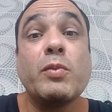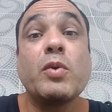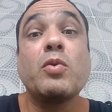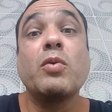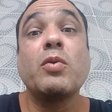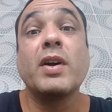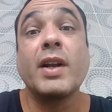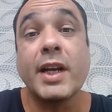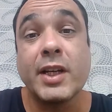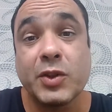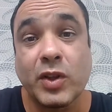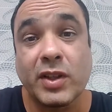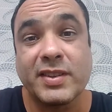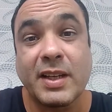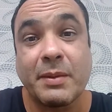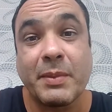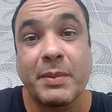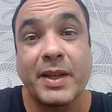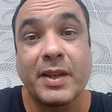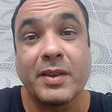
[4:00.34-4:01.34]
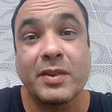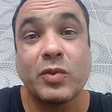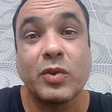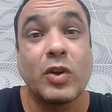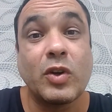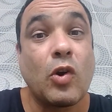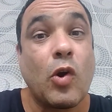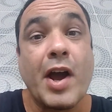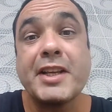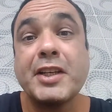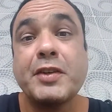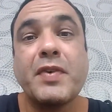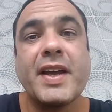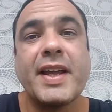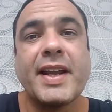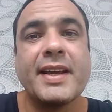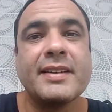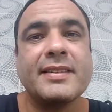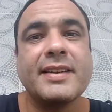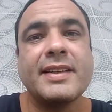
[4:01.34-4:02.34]
com grande orçamento? Qual é a
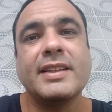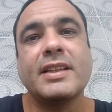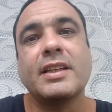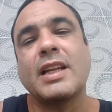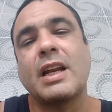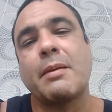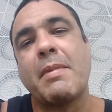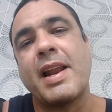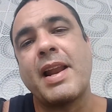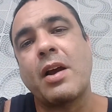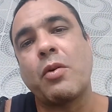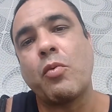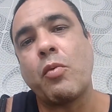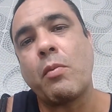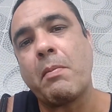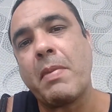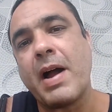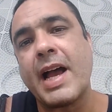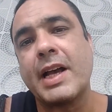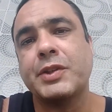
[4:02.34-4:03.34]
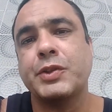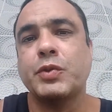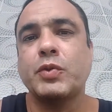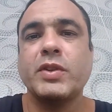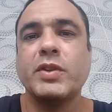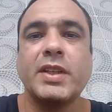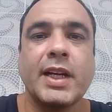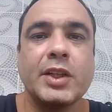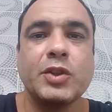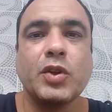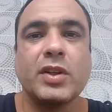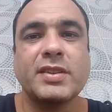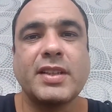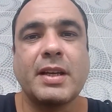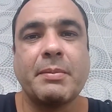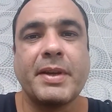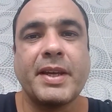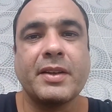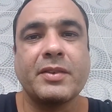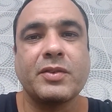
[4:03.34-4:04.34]
diferença entre trabalhar com baixo e grande
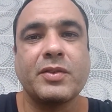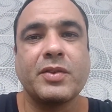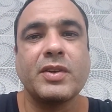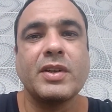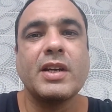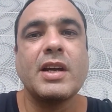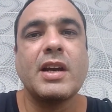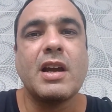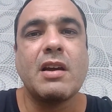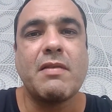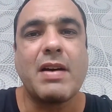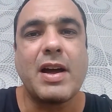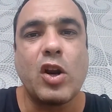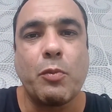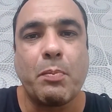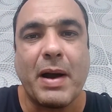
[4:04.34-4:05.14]
orçamento? Valeu,